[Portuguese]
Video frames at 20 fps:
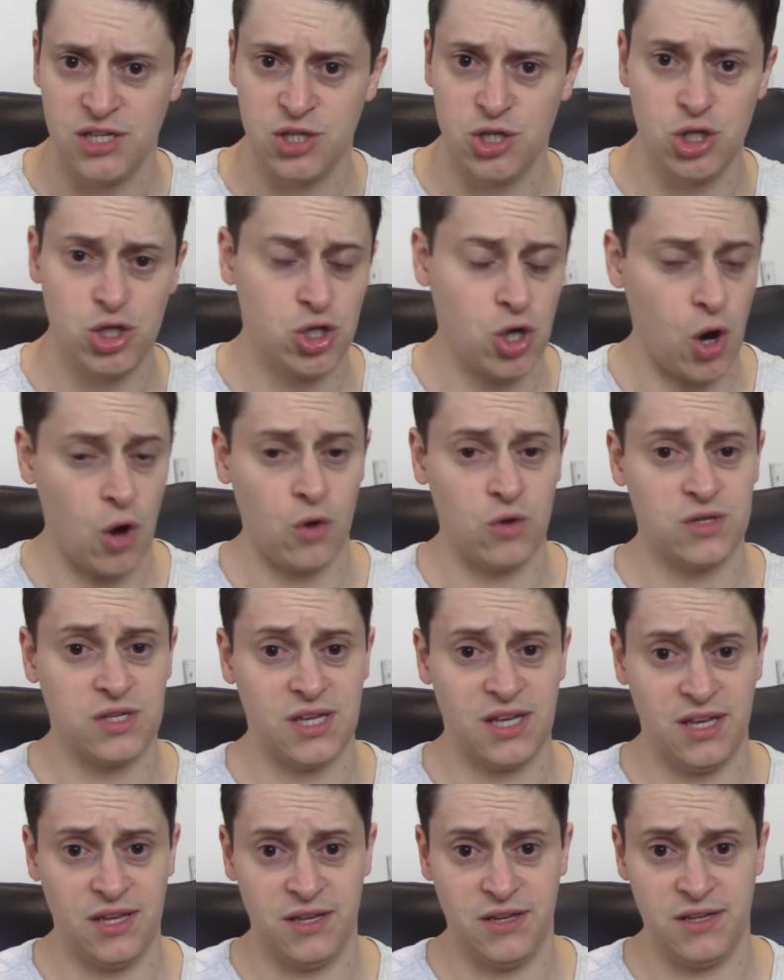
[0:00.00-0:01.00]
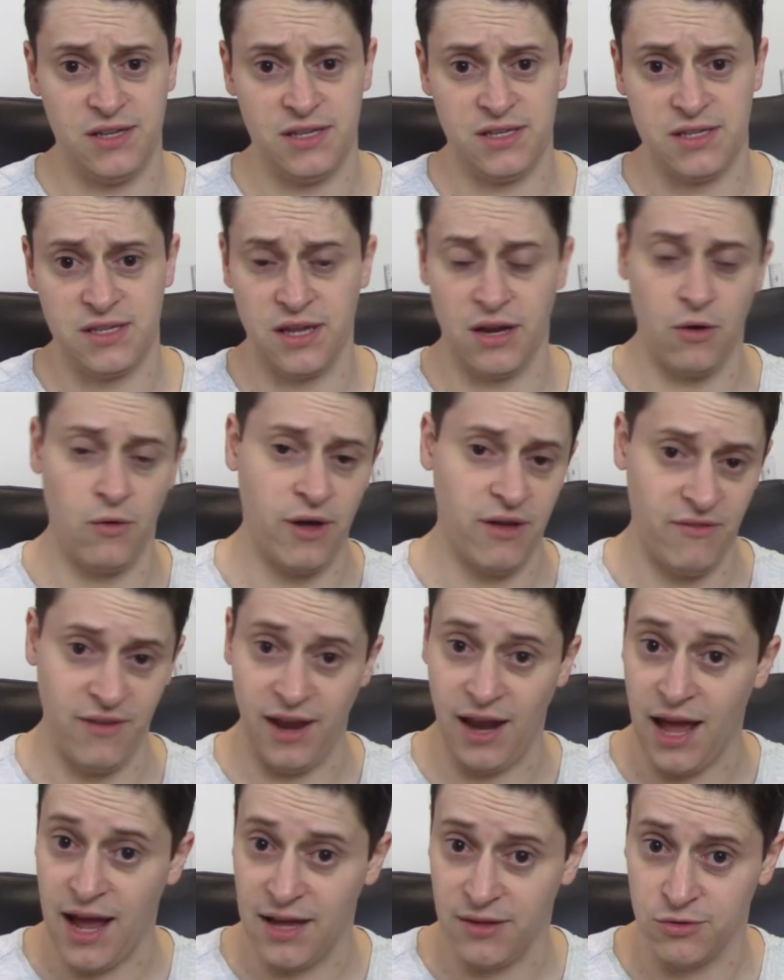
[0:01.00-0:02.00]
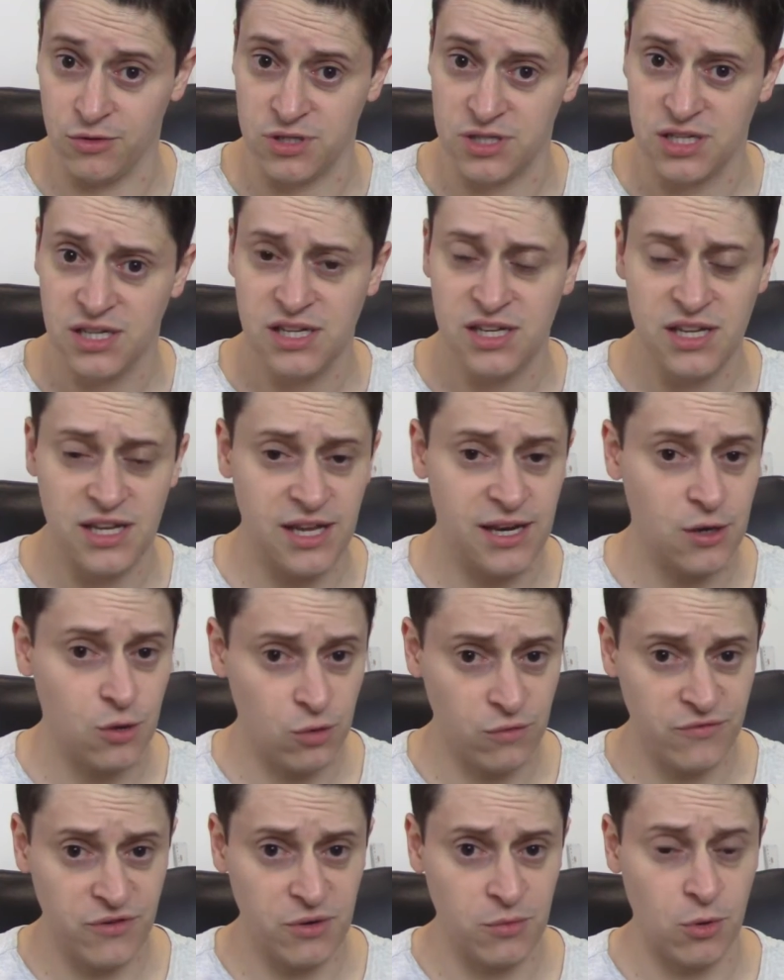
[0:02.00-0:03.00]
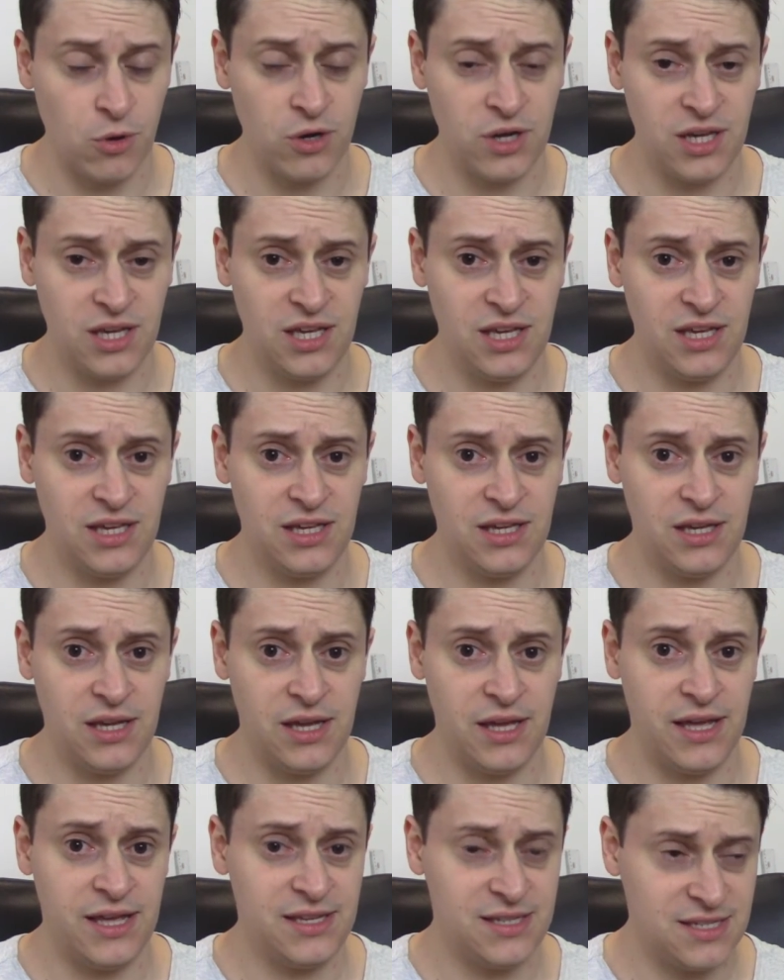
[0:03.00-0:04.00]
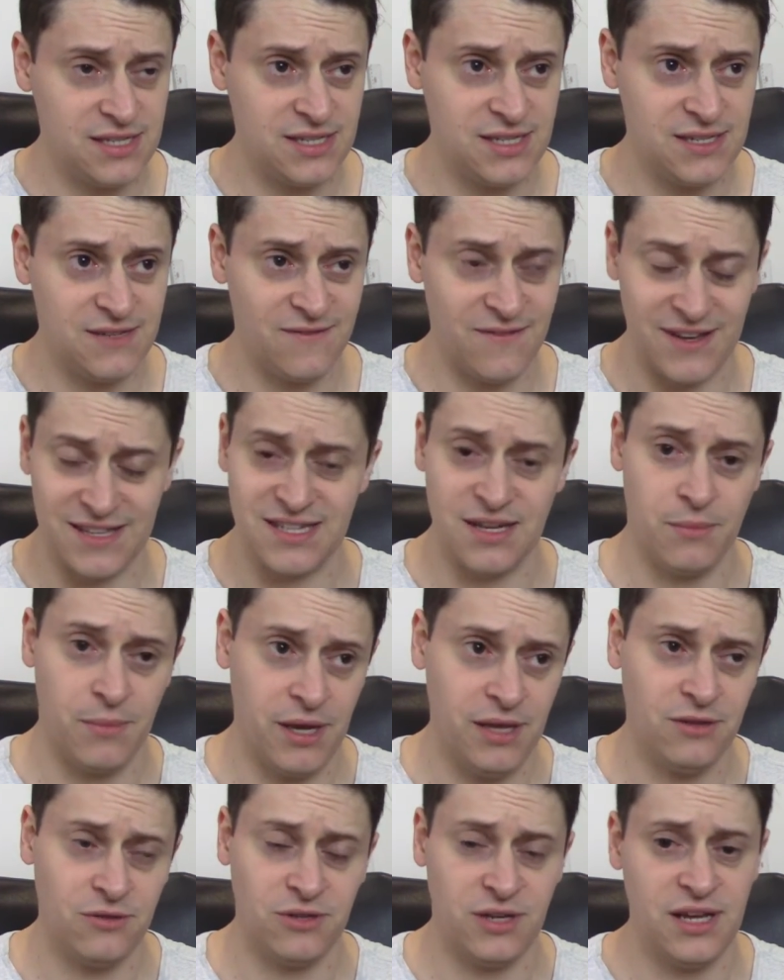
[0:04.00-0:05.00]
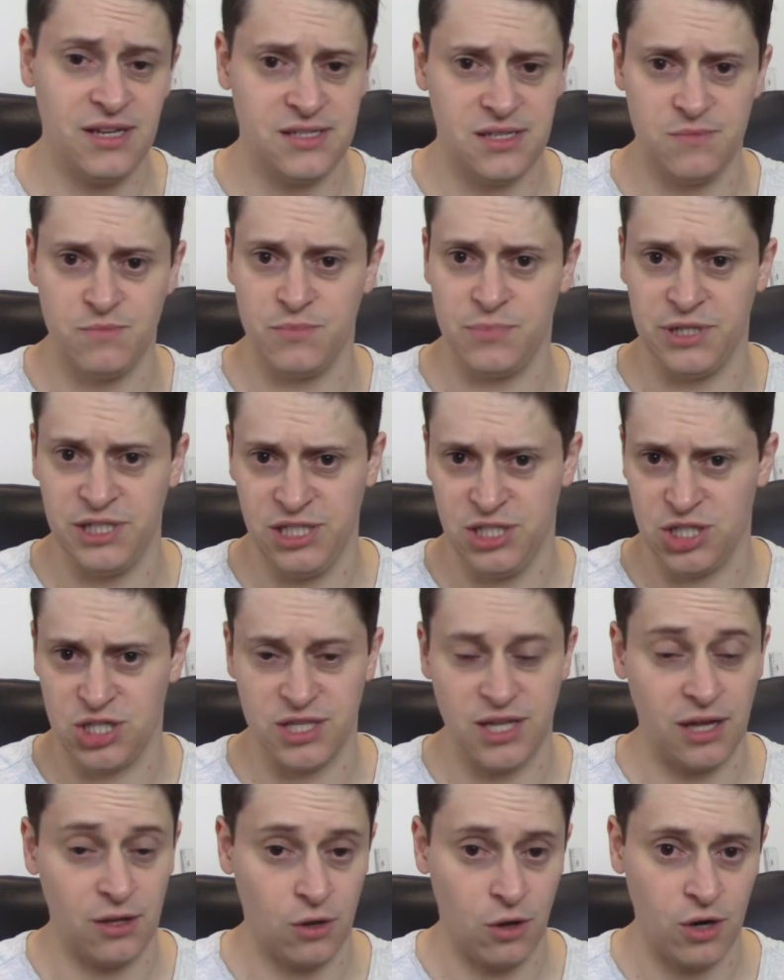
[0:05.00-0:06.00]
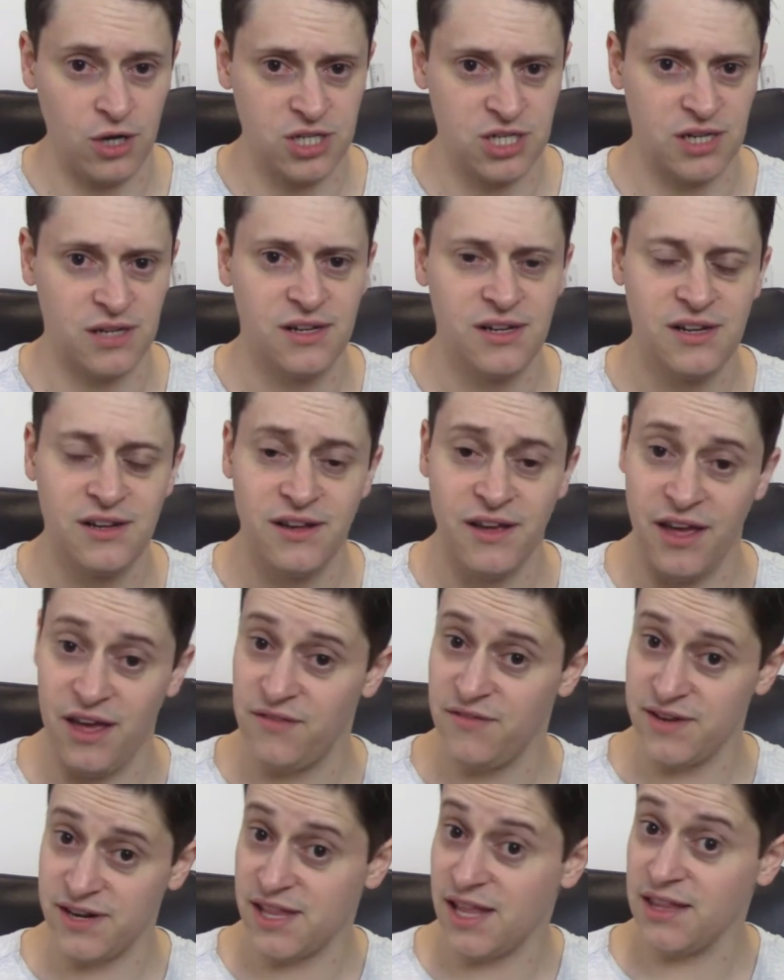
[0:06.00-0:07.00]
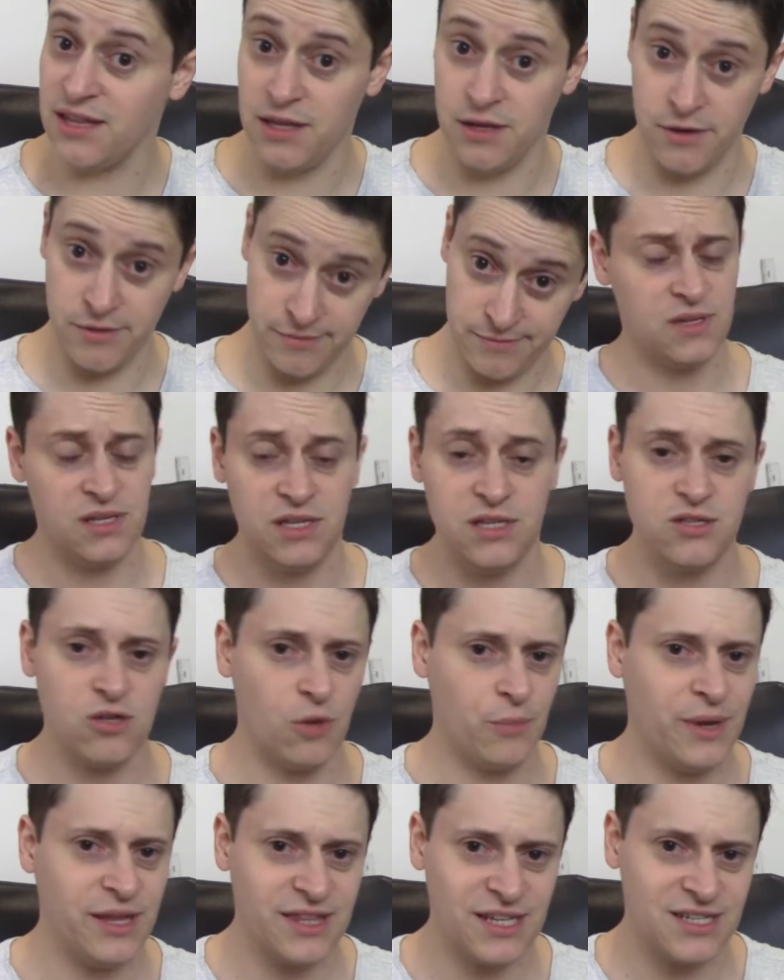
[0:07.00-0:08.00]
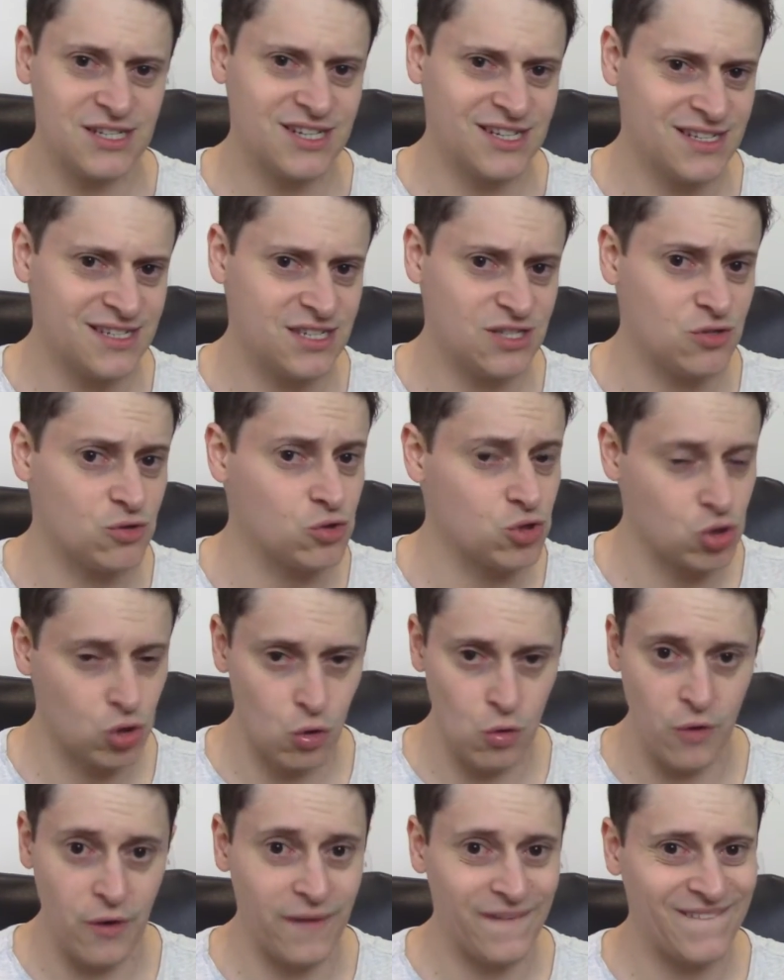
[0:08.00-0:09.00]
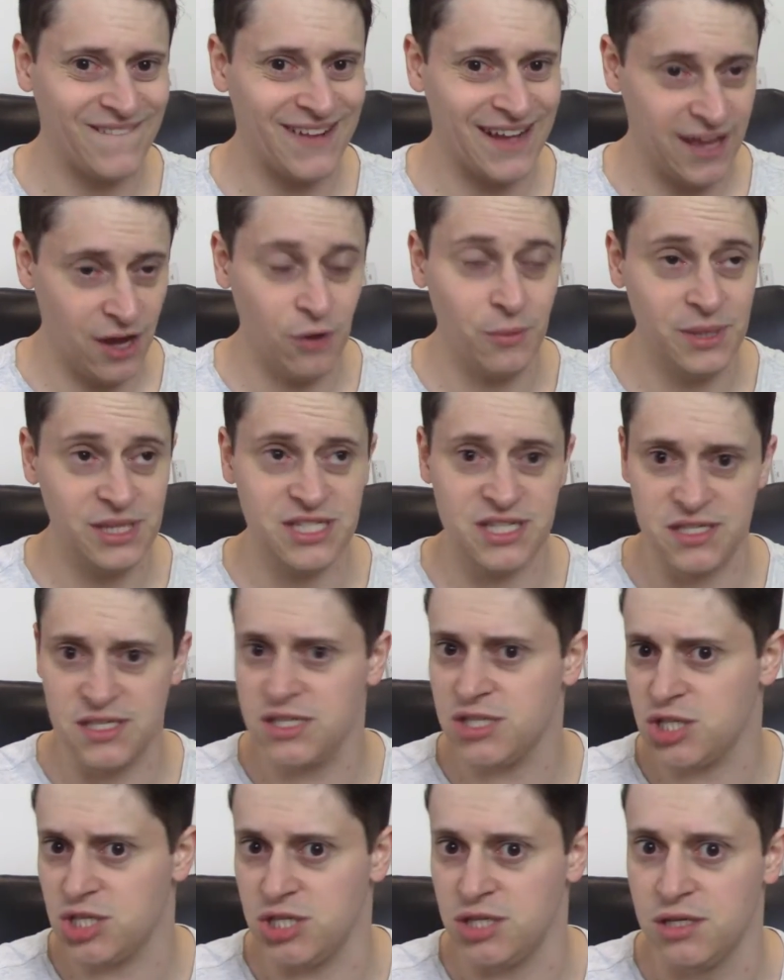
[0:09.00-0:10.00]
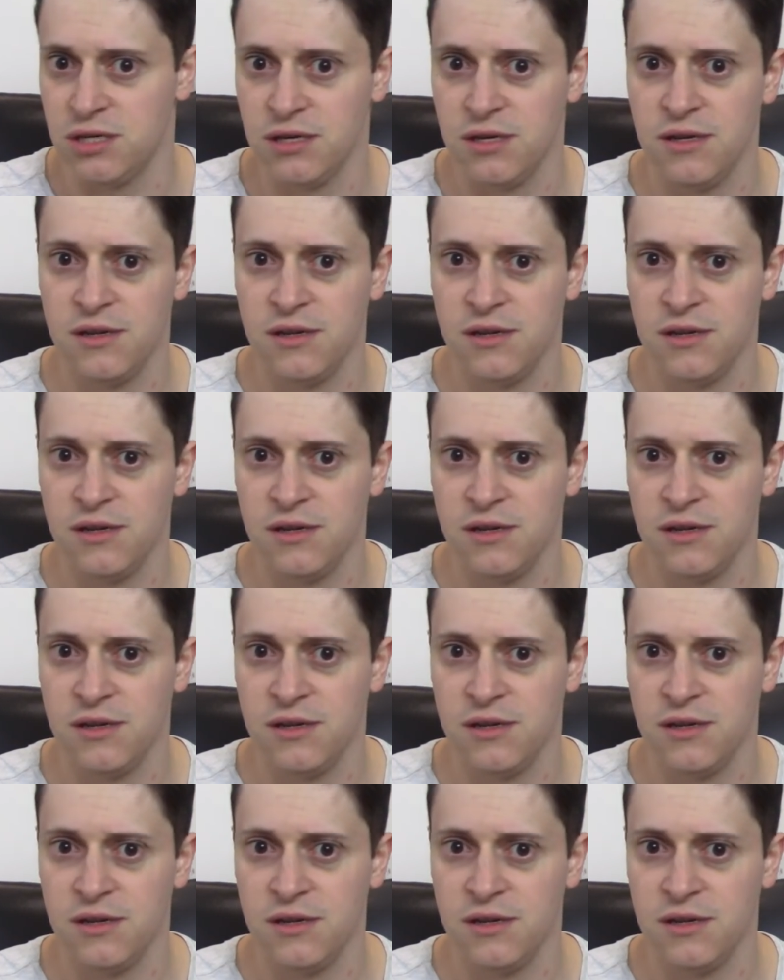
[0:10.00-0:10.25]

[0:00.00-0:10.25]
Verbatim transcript: de jogos que serão revelados, ele confirmou que esse vazamento, né, esse print da loja, é verdadeiro. Isso aumenta as chances do jogo realmente existir.